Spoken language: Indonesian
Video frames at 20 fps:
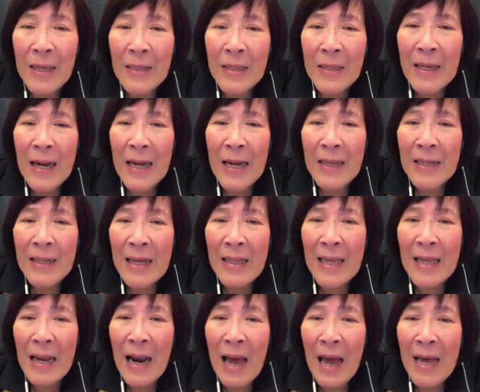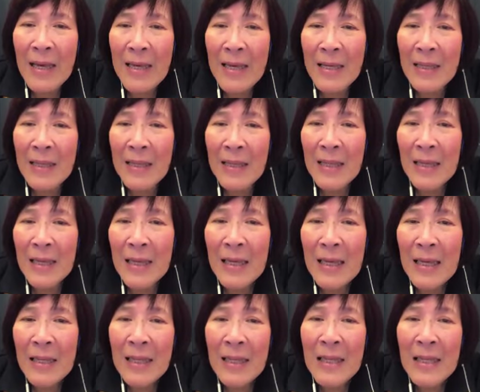Dengan kata lain,
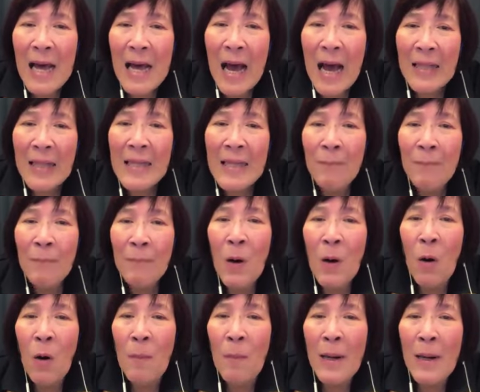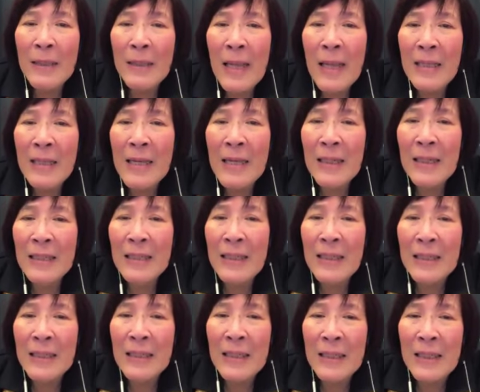tidak ada pengobatan yang
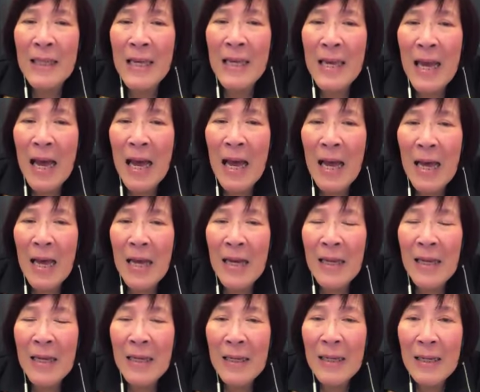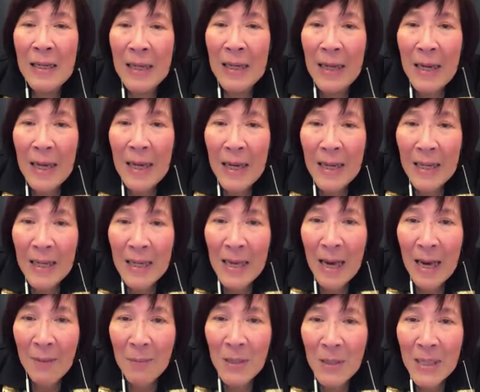tersedia.
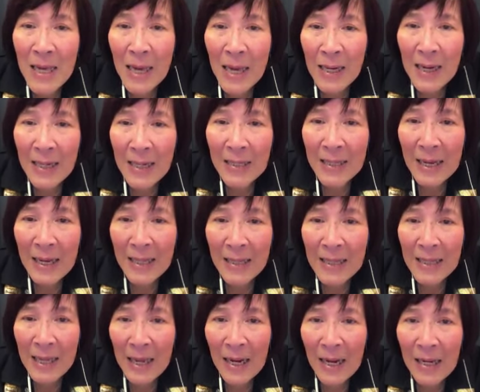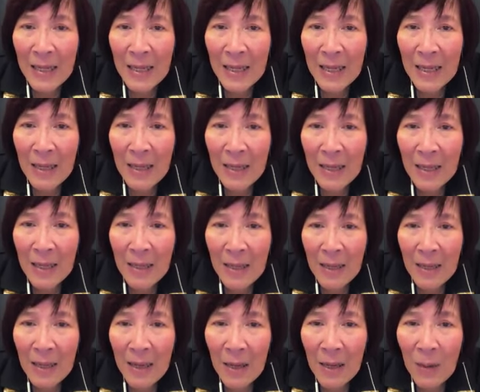Ia menyarankan Jelly
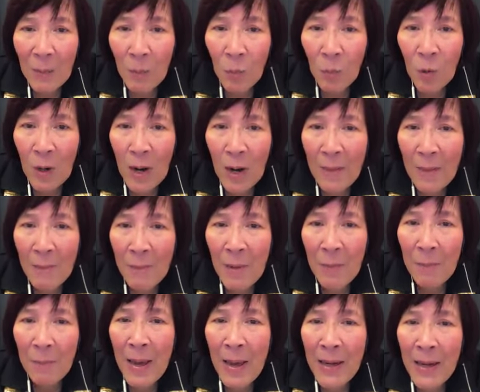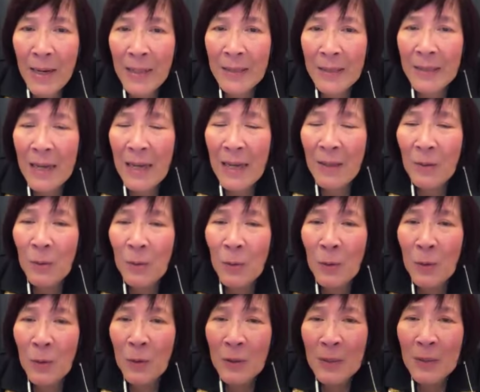mulai membereskan
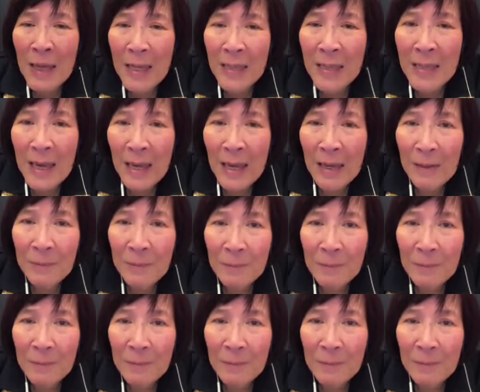urusannya.